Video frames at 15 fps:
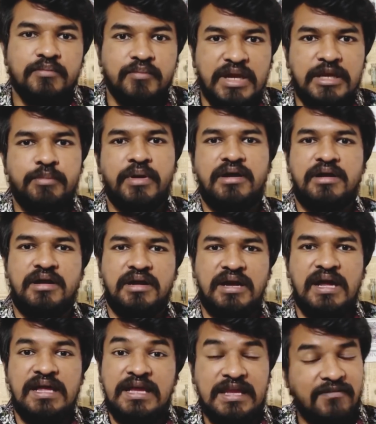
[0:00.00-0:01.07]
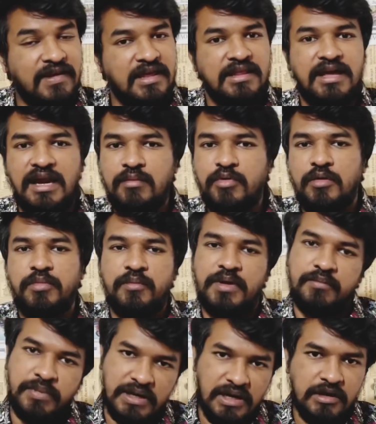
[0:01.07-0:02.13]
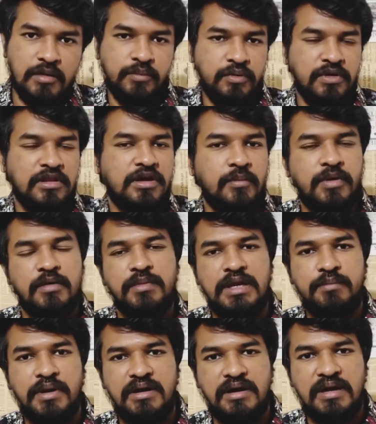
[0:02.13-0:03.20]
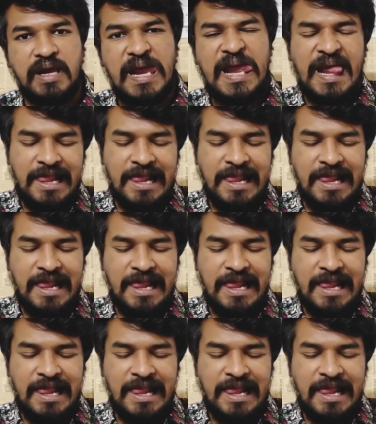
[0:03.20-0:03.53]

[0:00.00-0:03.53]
மீட் பண்ணுறாங்க இங்கேருந்து கிளம்புறப்ப மீட் பண்ணலாம் அங்கே போனதுக்கப்புறம் மீட் பண்ணுறாங்க